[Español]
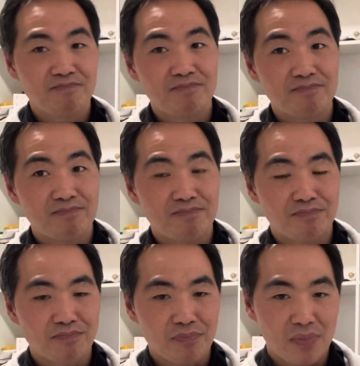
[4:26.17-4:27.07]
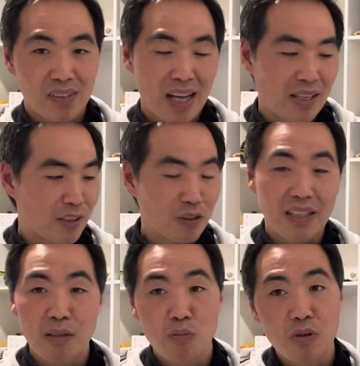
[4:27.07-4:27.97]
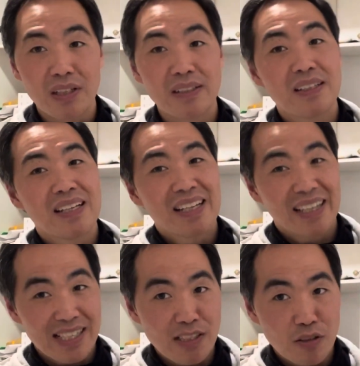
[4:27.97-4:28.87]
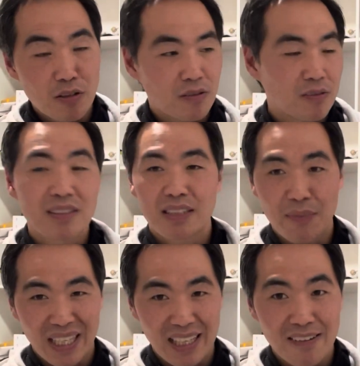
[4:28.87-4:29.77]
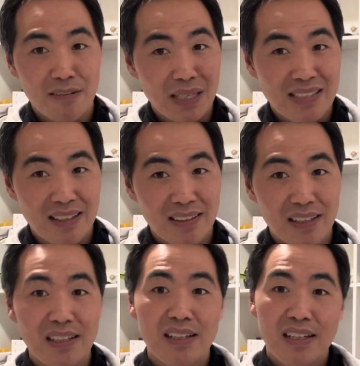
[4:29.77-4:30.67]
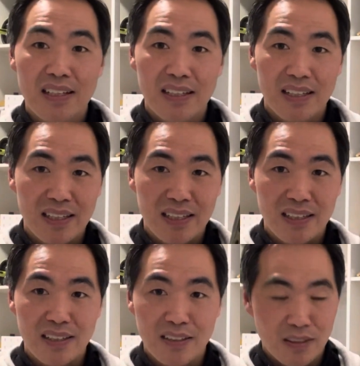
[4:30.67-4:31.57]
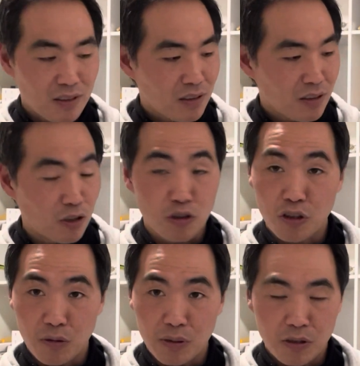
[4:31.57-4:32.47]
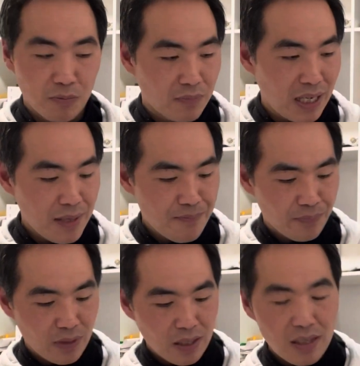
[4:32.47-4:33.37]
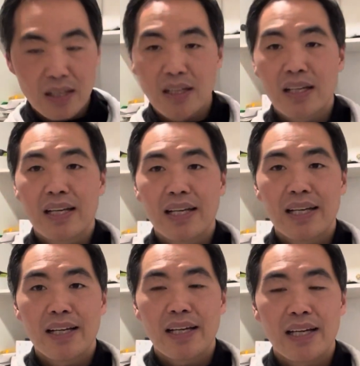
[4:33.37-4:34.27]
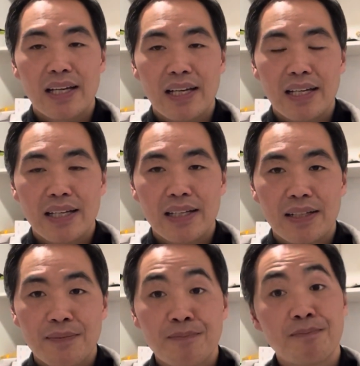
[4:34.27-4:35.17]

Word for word: mm, al no tener buen gesto, se me quedaba bastante eh, los globos, ¿vale? Eh,